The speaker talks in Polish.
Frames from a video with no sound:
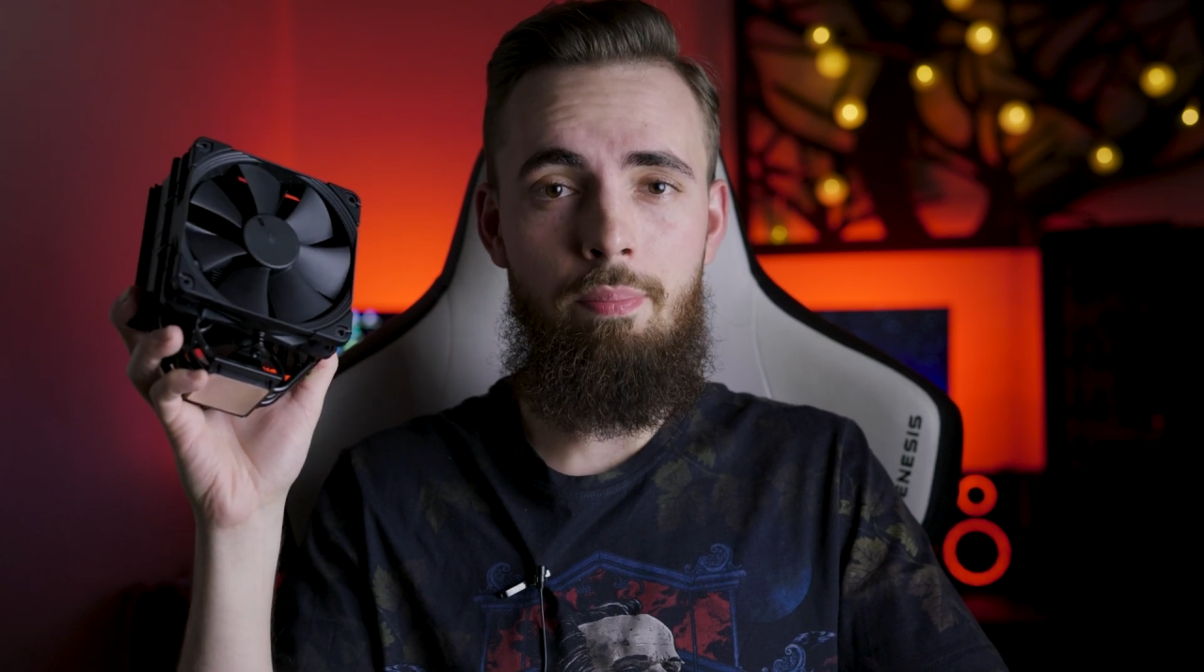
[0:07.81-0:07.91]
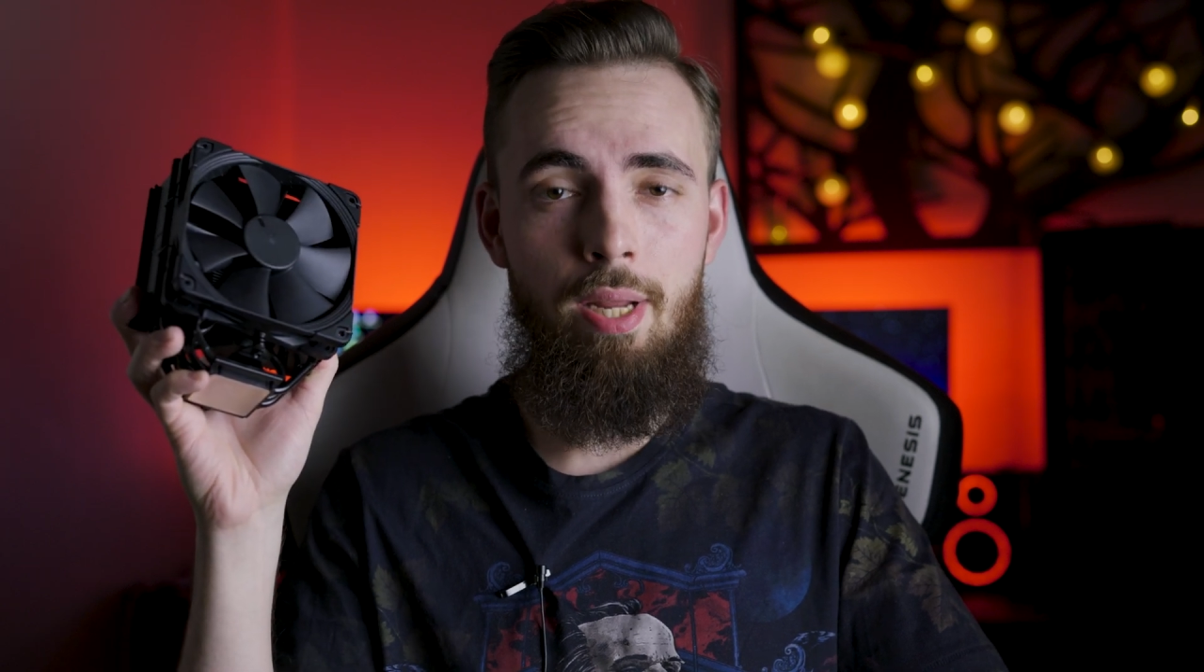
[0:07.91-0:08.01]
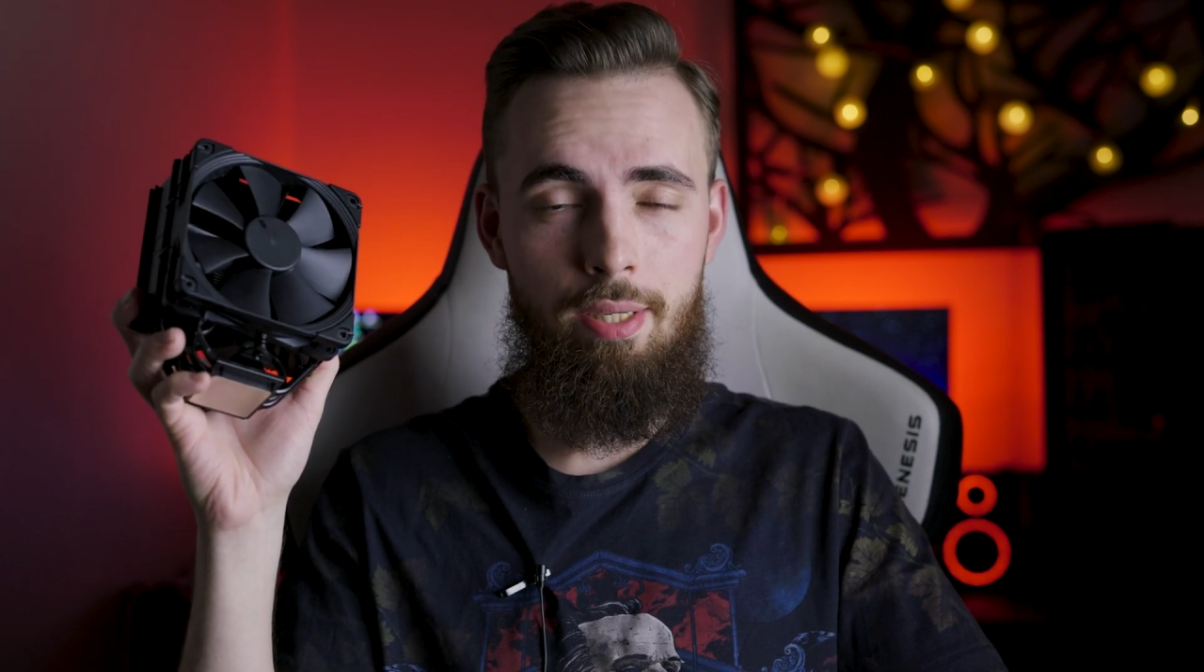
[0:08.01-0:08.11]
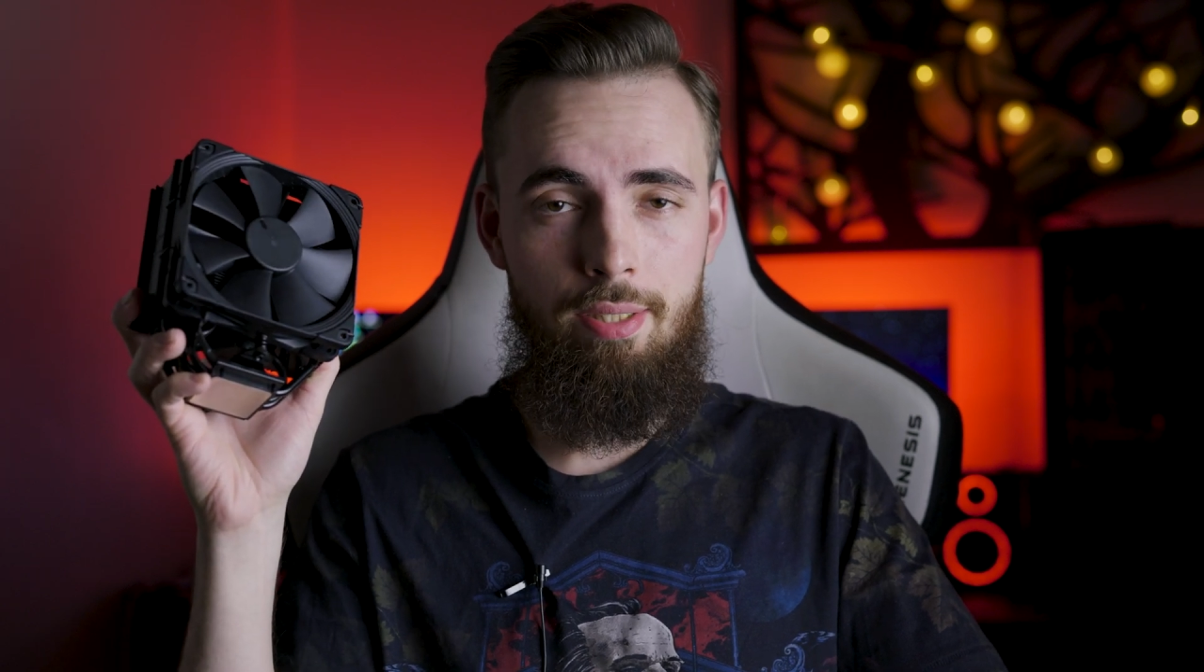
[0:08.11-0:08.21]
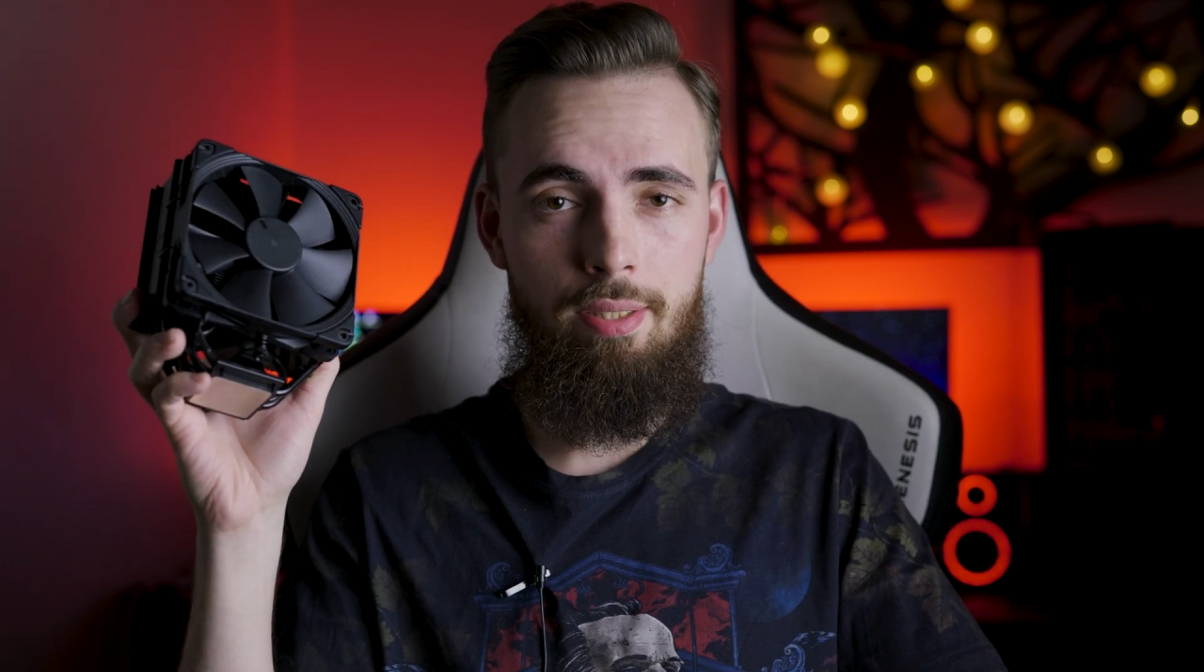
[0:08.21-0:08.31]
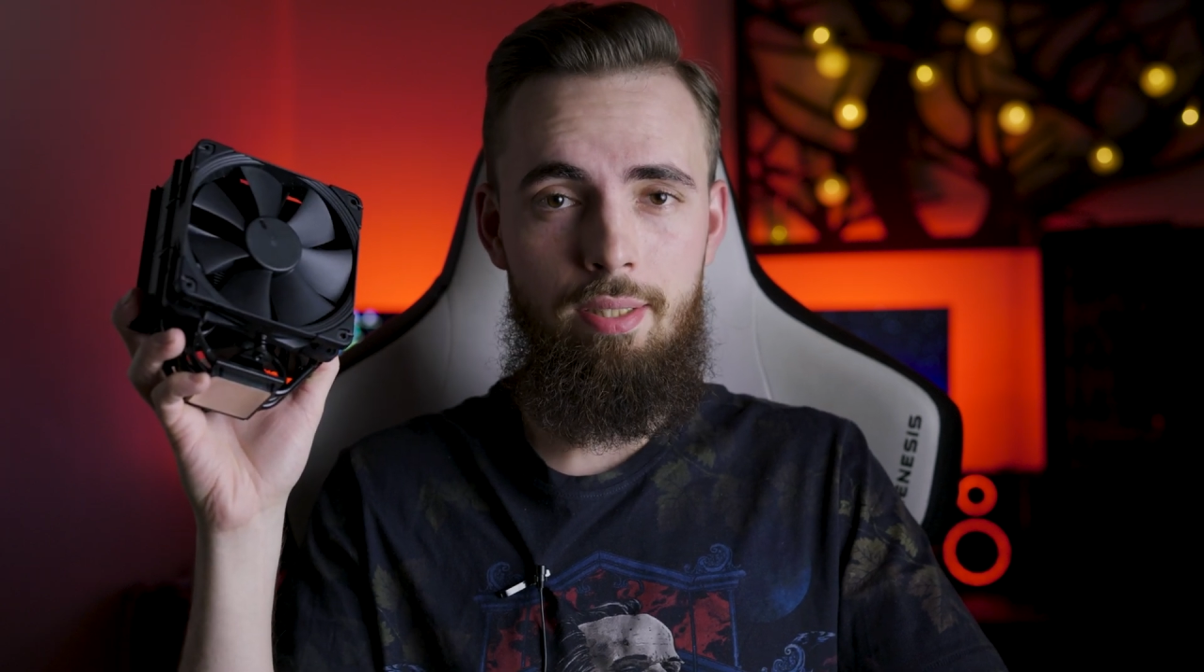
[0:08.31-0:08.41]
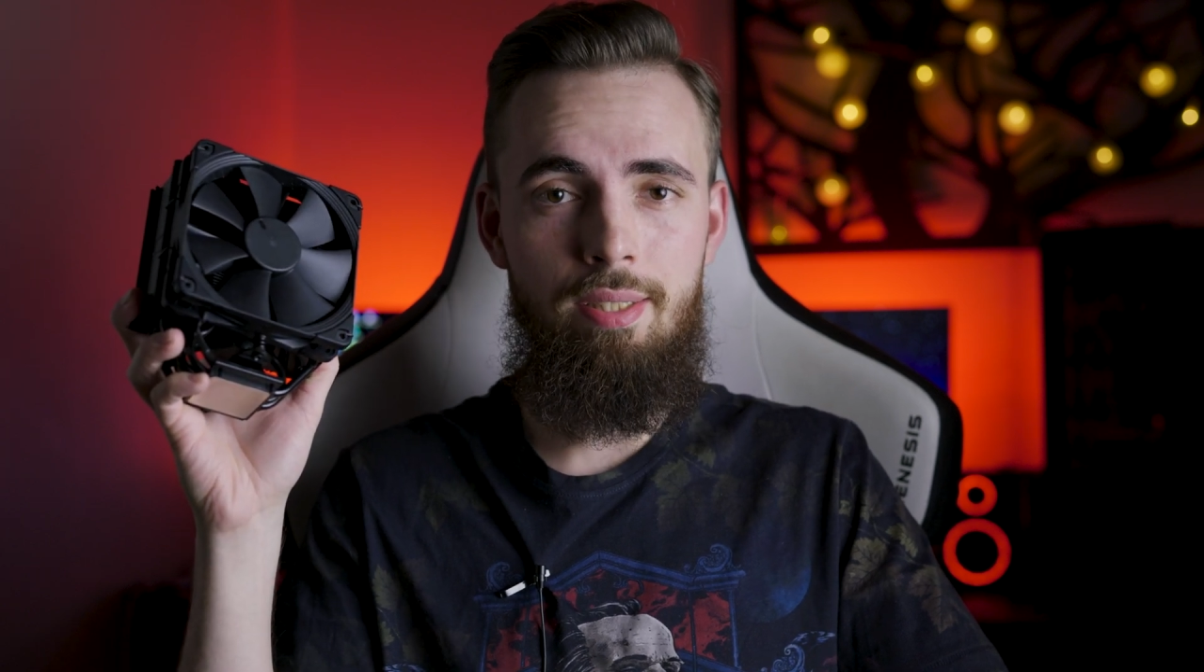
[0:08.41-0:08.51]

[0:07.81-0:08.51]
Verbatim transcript: Black.